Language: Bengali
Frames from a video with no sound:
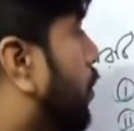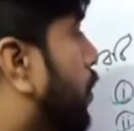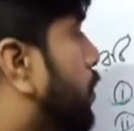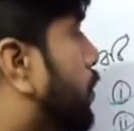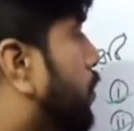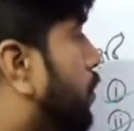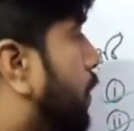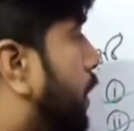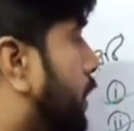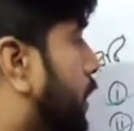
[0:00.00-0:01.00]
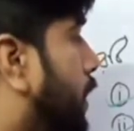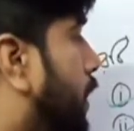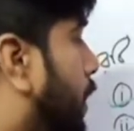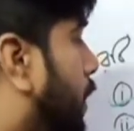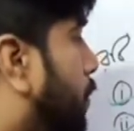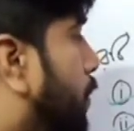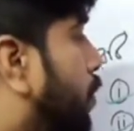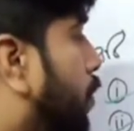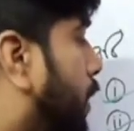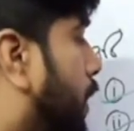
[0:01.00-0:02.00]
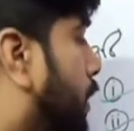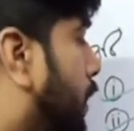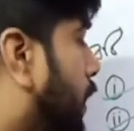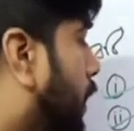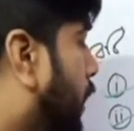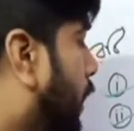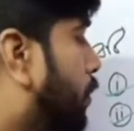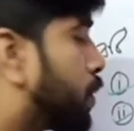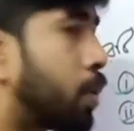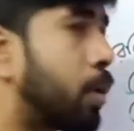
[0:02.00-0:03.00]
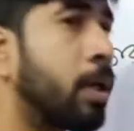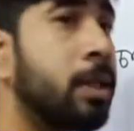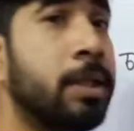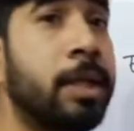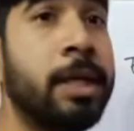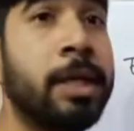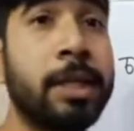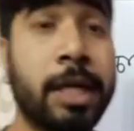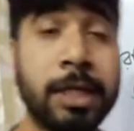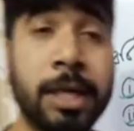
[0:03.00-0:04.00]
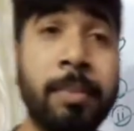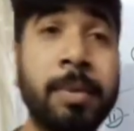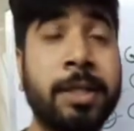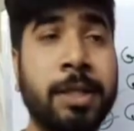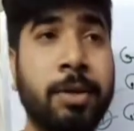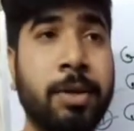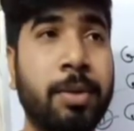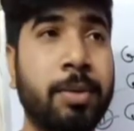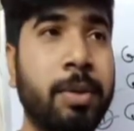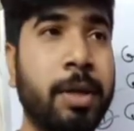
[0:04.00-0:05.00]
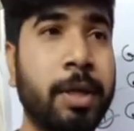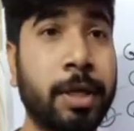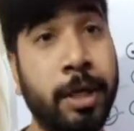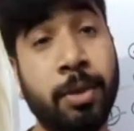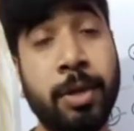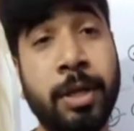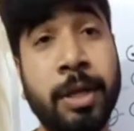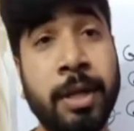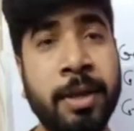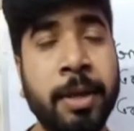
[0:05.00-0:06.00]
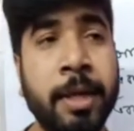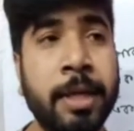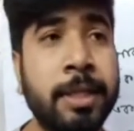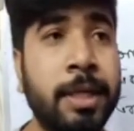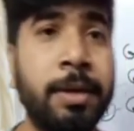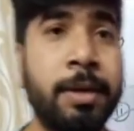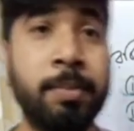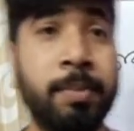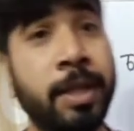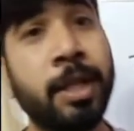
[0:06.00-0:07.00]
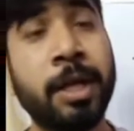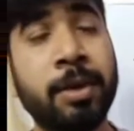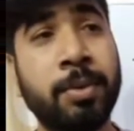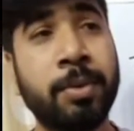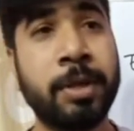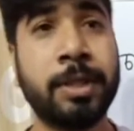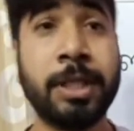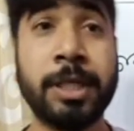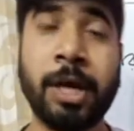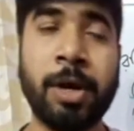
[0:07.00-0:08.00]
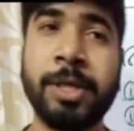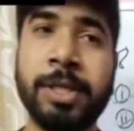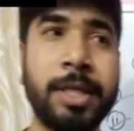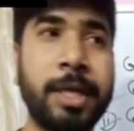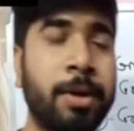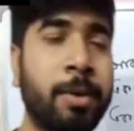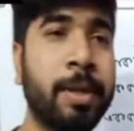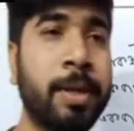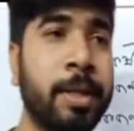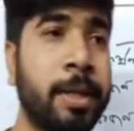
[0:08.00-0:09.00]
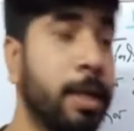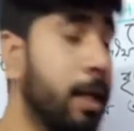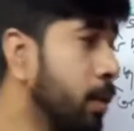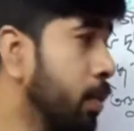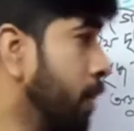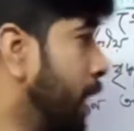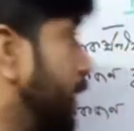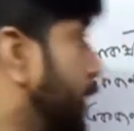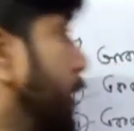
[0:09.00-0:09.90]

অসুস্থ ব্যক্তি মৃত ব্যক্তি এবং সন্ন্যাসদের তার সামনে আসতে দেওয়া হতো না কিন্তু কি মানে বিধির লেখন যেটা হওয়ার সেটাই হবে কিন্তু একদিন কি